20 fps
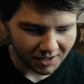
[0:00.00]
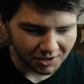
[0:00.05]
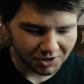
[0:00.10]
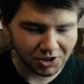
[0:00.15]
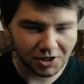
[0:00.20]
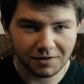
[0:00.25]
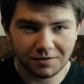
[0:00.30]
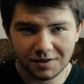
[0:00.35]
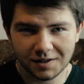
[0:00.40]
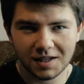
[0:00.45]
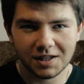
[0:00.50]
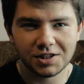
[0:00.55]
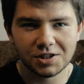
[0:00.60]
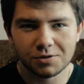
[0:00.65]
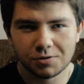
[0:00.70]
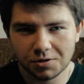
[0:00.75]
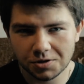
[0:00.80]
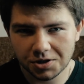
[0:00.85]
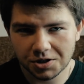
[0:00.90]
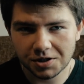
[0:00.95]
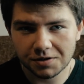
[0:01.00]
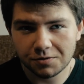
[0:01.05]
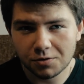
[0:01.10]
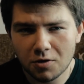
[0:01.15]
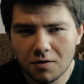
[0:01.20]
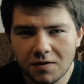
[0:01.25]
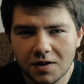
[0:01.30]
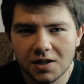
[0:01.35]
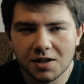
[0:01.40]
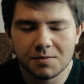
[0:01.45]
się wydarzyło, że się w
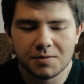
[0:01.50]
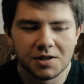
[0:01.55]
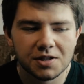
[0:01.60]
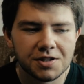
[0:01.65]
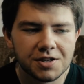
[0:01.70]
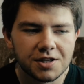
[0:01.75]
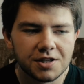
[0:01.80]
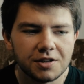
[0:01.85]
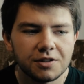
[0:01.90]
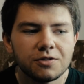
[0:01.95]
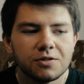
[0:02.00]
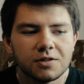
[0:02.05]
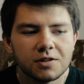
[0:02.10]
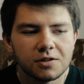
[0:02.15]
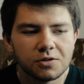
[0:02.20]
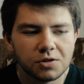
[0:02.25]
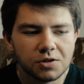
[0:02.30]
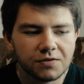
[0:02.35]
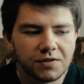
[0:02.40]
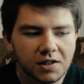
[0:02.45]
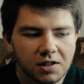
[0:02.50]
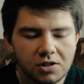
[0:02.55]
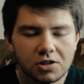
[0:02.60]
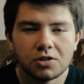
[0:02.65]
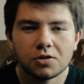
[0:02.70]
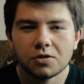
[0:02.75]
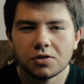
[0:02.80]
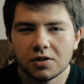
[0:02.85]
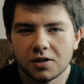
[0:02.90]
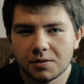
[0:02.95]
głowie nie mieści. I to tylko
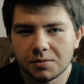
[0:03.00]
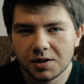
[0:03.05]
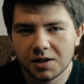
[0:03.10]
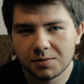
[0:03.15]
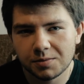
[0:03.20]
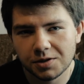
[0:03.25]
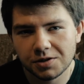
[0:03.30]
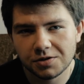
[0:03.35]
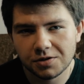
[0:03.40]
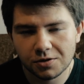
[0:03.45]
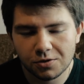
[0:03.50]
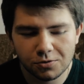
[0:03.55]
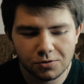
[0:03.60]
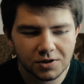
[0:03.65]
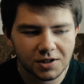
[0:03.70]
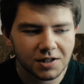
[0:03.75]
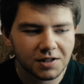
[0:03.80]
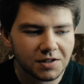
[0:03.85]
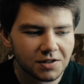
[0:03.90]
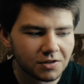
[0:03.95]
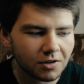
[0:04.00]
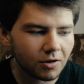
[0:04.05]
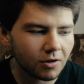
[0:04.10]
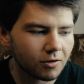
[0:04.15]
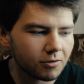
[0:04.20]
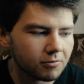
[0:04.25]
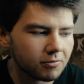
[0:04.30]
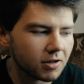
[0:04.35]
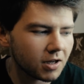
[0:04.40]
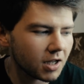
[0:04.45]
świadczy o tym, jak bardzo ludzie
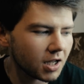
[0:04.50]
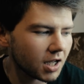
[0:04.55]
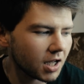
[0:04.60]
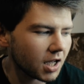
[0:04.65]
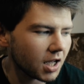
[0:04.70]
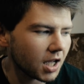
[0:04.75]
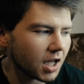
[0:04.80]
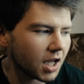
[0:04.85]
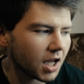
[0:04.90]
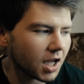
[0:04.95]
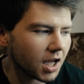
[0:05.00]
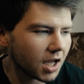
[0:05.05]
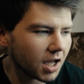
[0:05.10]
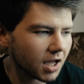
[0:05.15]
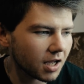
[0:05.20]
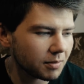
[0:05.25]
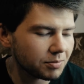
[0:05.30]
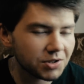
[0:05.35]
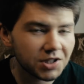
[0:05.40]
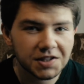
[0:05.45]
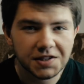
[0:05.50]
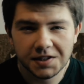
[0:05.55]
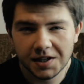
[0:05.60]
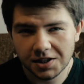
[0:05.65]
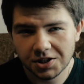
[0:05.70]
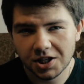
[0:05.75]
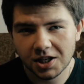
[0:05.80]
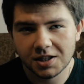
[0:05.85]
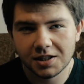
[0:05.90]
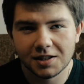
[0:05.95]
są e,
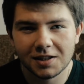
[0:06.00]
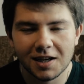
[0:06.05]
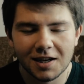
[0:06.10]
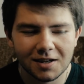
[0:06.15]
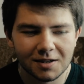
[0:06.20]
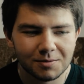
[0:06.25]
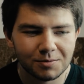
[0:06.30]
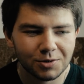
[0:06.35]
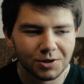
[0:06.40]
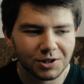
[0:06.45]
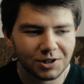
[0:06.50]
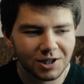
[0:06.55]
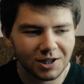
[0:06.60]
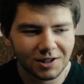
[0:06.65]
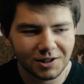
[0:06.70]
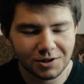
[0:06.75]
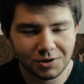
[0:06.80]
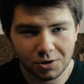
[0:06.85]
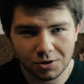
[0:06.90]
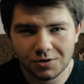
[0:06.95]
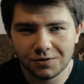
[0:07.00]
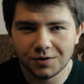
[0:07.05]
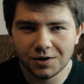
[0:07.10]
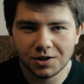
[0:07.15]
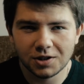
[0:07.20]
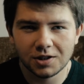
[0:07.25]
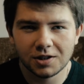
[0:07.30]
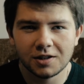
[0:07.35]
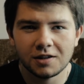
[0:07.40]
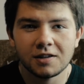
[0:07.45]
przestraszeni, tak? Bo jeżeli ktoś
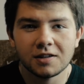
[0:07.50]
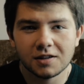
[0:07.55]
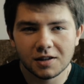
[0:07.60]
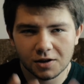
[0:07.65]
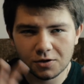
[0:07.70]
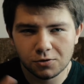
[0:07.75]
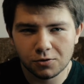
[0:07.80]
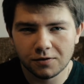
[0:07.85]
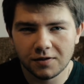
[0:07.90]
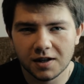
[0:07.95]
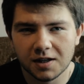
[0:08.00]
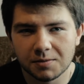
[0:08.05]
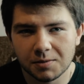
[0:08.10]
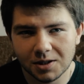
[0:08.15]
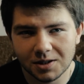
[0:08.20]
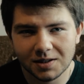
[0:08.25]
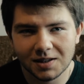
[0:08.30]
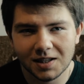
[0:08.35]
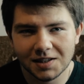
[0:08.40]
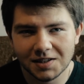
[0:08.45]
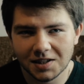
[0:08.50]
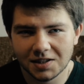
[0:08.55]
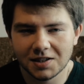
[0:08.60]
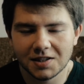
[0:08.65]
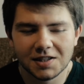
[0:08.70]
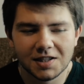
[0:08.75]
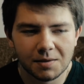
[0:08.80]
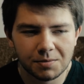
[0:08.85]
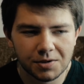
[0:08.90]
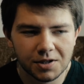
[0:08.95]
widzi nagłówek medytacja
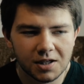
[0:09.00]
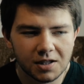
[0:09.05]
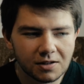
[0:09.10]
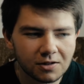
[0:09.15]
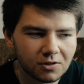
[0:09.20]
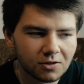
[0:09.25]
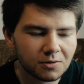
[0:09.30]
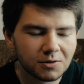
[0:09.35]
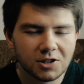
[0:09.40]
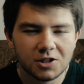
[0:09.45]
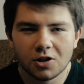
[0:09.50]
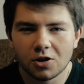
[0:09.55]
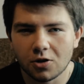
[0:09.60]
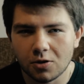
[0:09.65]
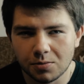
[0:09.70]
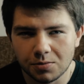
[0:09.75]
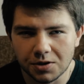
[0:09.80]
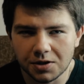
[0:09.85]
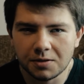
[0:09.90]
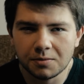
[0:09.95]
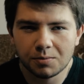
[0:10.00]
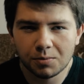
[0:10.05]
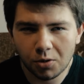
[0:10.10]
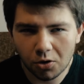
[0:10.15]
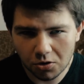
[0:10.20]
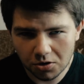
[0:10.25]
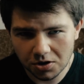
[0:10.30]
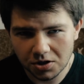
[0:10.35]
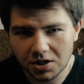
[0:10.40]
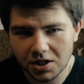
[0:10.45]
cię zabija, no to co robi?
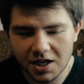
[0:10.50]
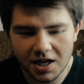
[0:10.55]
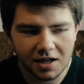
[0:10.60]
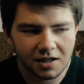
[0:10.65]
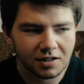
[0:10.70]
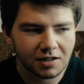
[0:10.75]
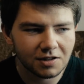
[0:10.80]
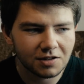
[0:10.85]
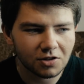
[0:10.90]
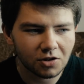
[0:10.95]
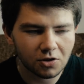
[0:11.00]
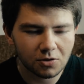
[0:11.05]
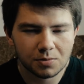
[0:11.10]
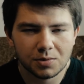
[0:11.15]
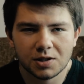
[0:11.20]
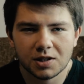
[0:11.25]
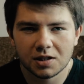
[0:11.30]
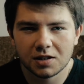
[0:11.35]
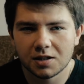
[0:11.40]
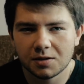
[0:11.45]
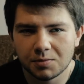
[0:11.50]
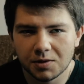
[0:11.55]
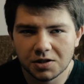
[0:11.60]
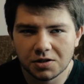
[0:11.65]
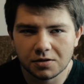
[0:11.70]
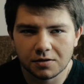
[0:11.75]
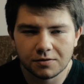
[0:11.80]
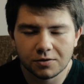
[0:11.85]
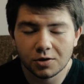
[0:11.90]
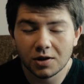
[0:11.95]
Boi się. I co robi
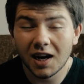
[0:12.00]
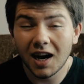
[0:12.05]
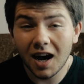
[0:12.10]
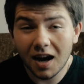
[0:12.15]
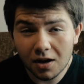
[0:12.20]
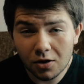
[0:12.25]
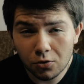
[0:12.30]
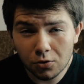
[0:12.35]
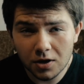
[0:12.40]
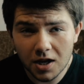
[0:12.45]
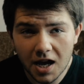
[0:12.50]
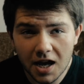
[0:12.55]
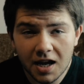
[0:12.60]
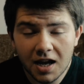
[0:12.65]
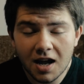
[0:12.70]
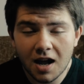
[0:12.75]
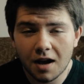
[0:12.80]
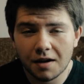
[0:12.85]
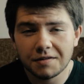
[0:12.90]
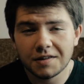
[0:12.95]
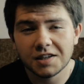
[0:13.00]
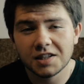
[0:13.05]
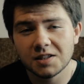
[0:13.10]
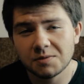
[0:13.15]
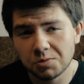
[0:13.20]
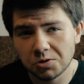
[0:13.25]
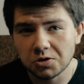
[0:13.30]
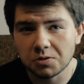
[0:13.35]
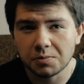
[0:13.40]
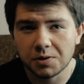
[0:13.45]
natychmiastowo? Reaguje. A w jaki
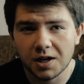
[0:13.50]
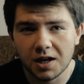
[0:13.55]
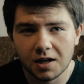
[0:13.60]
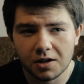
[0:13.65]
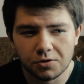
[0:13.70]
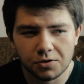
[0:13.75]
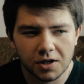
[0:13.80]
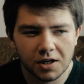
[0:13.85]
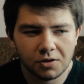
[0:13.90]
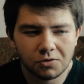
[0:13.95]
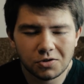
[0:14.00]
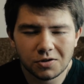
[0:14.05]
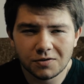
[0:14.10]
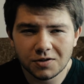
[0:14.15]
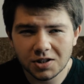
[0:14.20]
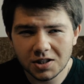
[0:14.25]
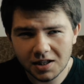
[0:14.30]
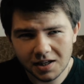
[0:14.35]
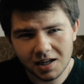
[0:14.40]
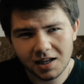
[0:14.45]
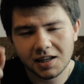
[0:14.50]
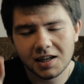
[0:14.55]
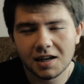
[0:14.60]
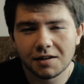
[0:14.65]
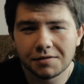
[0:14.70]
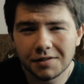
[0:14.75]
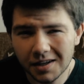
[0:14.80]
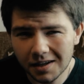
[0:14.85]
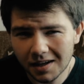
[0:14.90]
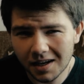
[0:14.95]
sposób reaguje? Oczywiście klika
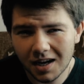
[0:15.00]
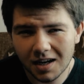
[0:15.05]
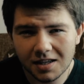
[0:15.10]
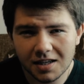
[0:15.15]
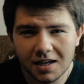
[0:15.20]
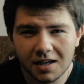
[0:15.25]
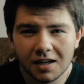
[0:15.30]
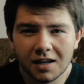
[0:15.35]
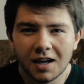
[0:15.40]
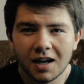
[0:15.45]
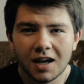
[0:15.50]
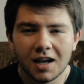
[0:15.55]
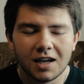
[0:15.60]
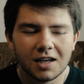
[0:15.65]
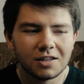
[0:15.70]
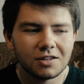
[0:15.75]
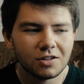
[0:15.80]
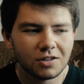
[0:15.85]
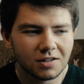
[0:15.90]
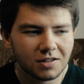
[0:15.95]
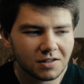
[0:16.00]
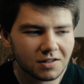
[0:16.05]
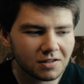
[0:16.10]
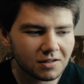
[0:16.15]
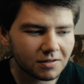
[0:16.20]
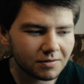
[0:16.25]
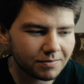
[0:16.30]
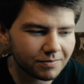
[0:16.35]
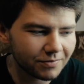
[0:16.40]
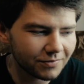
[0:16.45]
w nagranie. I to
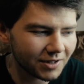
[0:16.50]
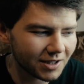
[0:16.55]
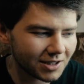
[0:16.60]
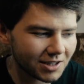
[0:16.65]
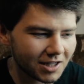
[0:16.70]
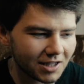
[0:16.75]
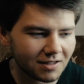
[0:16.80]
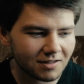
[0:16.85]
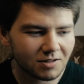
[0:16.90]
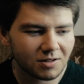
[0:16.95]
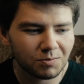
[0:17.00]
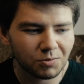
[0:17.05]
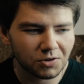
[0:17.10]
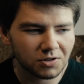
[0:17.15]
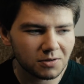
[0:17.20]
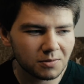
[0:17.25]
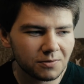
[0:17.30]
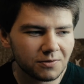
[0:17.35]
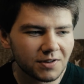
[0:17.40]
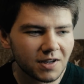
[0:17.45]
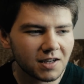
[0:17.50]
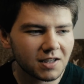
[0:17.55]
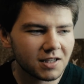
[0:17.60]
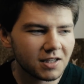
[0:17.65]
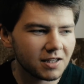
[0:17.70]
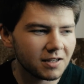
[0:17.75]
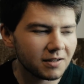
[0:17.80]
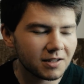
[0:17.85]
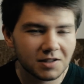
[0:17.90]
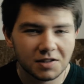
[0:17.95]
jest, wiecie, sposób w
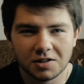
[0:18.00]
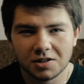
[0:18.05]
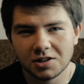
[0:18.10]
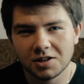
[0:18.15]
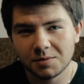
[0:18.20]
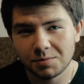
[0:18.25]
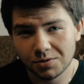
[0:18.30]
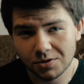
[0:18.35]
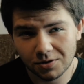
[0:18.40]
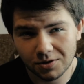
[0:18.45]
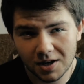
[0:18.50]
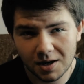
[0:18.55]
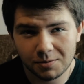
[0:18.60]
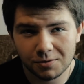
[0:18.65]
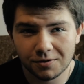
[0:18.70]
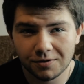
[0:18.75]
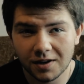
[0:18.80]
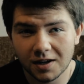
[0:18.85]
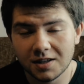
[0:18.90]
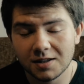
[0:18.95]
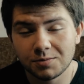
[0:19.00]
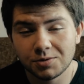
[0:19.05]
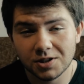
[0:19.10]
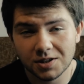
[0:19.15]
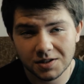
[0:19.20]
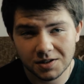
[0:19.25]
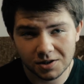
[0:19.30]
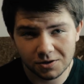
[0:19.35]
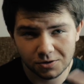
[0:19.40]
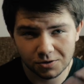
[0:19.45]
jaki jesteście programowani
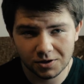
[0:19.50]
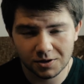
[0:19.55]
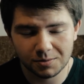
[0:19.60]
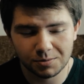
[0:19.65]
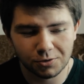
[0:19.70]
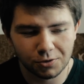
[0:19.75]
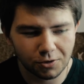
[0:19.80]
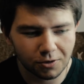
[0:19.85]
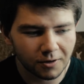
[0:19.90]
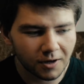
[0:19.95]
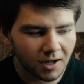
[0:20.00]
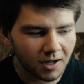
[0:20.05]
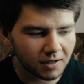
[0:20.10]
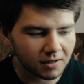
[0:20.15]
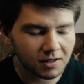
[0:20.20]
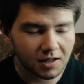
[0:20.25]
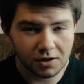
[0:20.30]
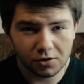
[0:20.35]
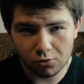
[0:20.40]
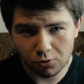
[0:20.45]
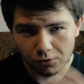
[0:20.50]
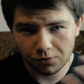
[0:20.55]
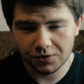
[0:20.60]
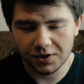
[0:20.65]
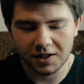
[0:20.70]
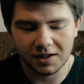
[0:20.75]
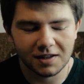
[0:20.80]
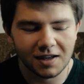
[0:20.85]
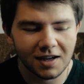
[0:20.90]
przez tego typu nagłówki,